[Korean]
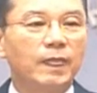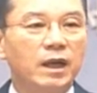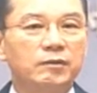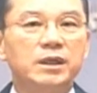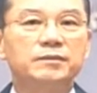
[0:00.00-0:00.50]

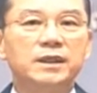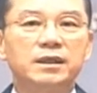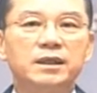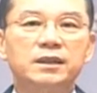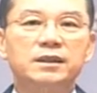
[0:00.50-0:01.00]
아브라함
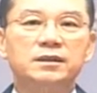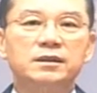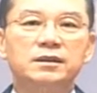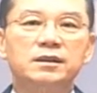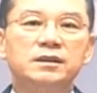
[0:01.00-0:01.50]

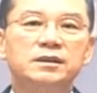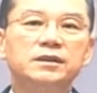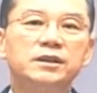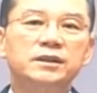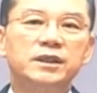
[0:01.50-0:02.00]
생각에는
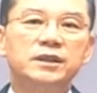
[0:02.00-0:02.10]
그큰